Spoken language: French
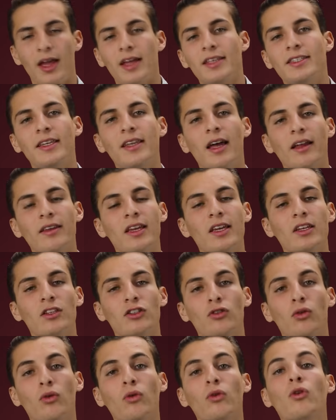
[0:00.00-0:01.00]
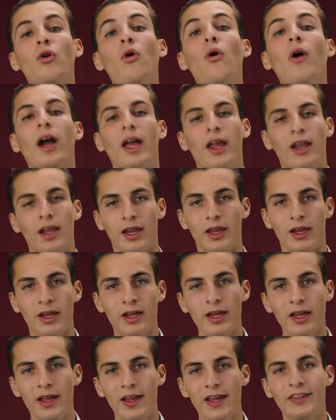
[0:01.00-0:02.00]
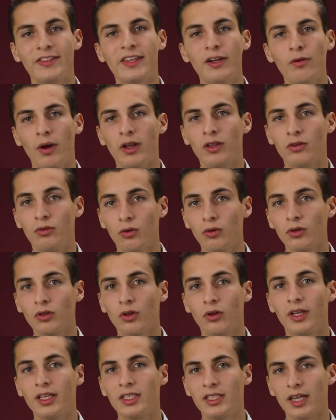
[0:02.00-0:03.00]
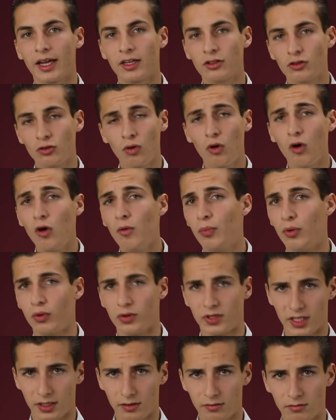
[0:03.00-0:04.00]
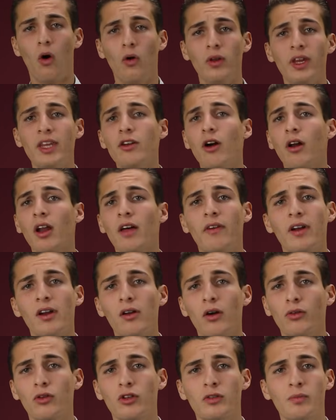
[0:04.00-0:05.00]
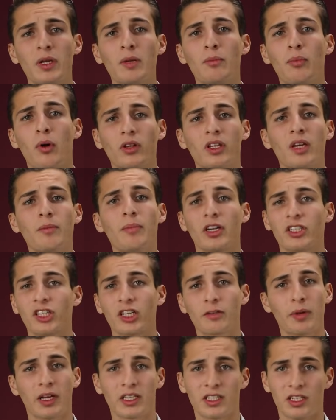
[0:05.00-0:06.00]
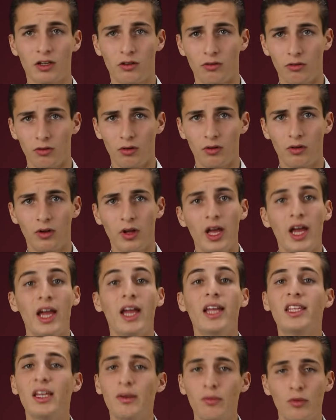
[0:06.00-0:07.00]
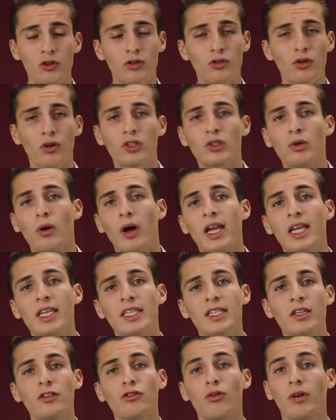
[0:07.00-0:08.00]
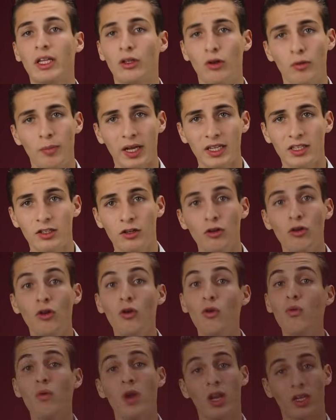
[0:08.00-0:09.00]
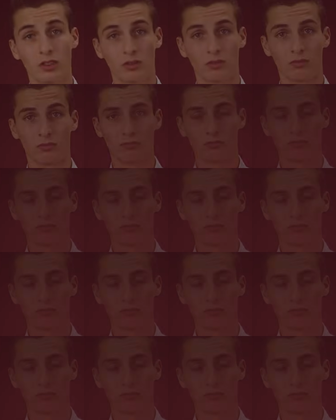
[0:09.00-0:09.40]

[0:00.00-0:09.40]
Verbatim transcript: Ces derniers sont corrélés et s'éloignent donc dans des directions opposées. On ignore la valeur de spin portée par chaque particule, et des mesures sont réalisées sur les deux particules où elles sont.